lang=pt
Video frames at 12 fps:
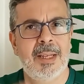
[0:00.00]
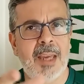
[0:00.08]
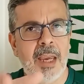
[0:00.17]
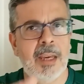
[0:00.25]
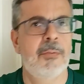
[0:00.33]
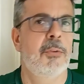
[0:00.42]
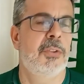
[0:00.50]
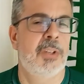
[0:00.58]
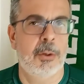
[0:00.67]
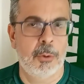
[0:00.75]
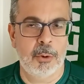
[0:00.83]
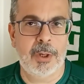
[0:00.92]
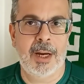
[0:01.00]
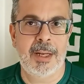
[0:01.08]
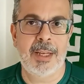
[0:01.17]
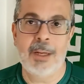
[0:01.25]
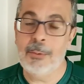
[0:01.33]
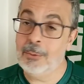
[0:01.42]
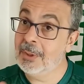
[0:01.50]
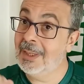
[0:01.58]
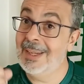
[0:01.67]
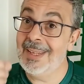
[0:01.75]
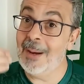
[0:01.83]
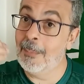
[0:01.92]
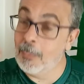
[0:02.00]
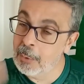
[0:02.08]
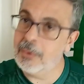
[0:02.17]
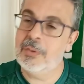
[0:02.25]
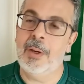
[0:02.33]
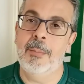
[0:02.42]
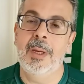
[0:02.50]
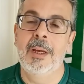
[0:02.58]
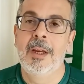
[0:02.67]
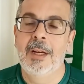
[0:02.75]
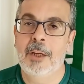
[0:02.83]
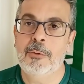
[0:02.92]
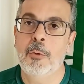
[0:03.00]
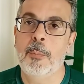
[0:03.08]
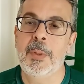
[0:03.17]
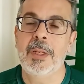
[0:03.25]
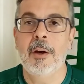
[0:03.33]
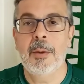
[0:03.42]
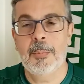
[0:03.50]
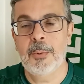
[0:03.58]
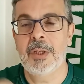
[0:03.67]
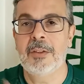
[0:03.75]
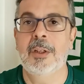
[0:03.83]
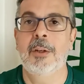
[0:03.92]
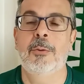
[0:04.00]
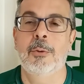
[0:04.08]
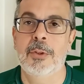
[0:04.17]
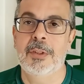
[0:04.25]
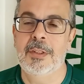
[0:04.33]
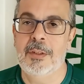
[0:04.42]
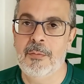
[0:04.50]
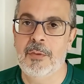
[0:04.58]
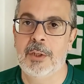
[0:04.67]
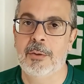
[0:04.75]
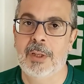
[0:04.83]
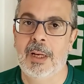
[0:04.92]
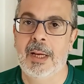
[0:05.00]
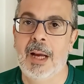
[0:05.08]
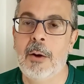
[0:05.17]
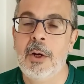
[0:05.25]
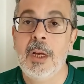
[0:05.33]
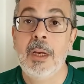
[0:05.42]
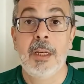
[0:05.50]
Quem que você colocaria? Eu queria muito saber a sua opinião e por isso que eu trouxe esse vídeo, tá legal?